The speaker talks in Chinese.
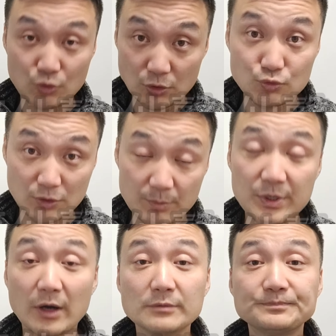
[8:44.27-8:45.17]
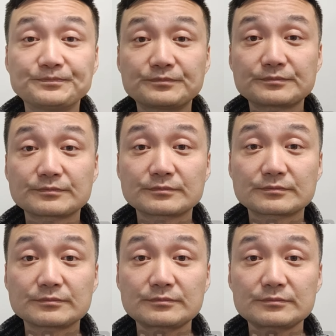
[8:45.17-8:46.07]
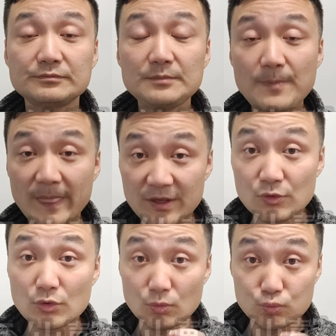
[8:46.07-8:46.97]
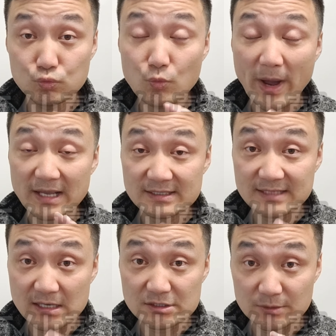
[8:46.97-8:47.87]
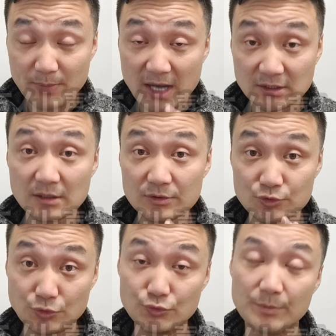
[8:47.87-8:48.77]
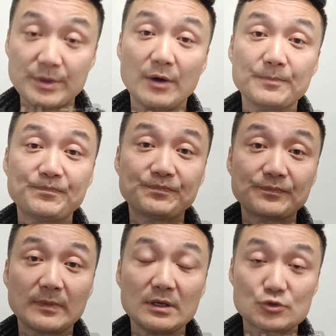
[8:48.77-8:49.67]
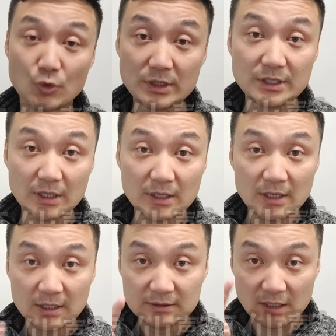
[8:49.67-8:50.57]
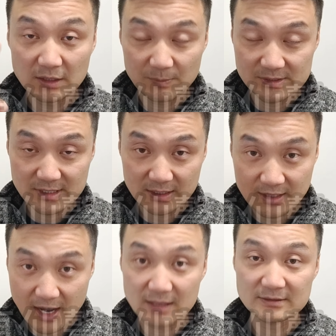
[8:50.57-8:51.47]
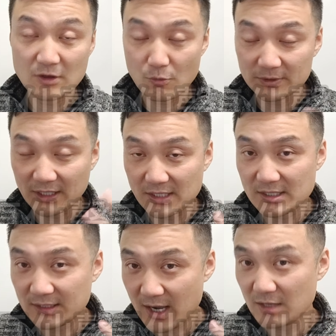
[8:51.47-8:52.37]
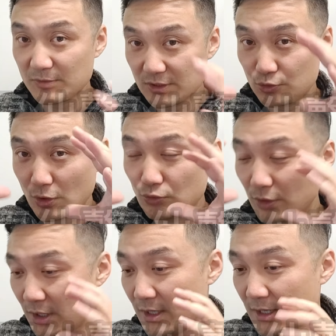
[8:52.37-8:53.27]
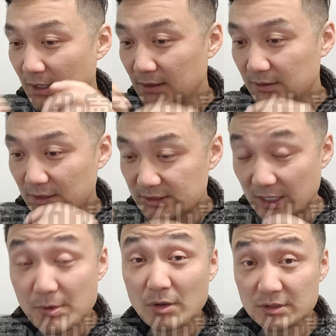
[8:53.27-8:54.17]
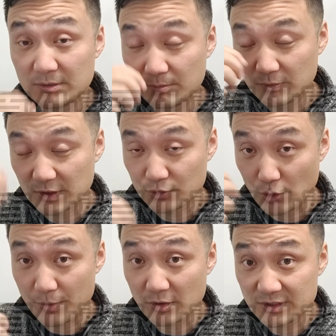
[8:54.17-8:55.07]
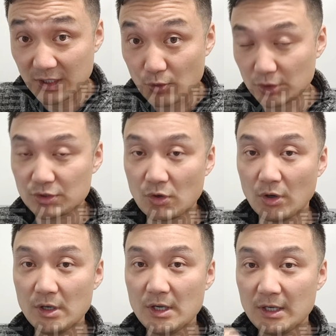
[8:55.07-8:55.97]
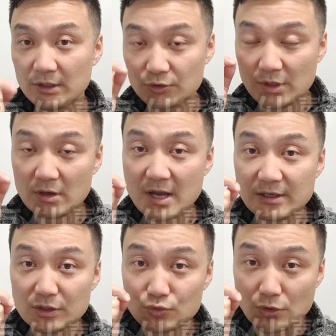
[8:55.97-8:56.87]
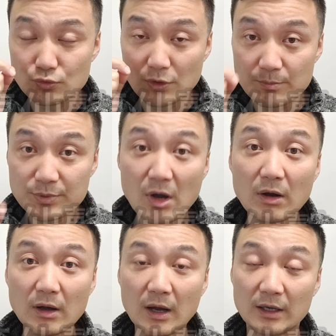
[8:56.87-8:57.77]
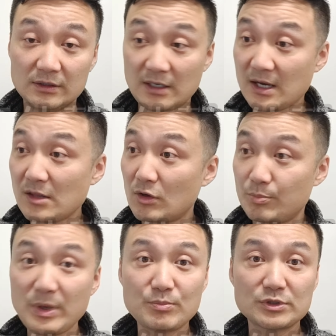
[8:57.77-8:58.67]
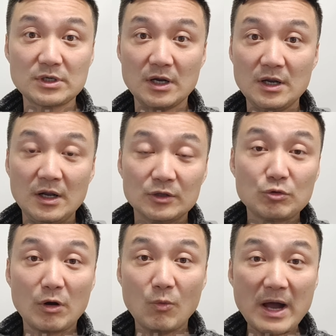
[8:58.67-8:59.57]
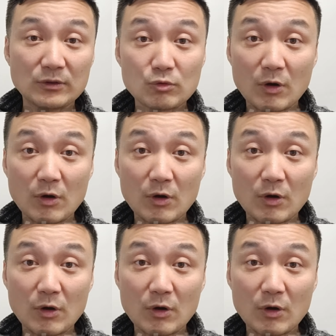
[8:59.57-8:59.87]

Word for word: 选举人票，一共有538张选举人票。所以当你们在看，在我们大家在看他们这个选举这个选票结果的时候，首先要看这个选举人票啊，大家看到的并不是多少万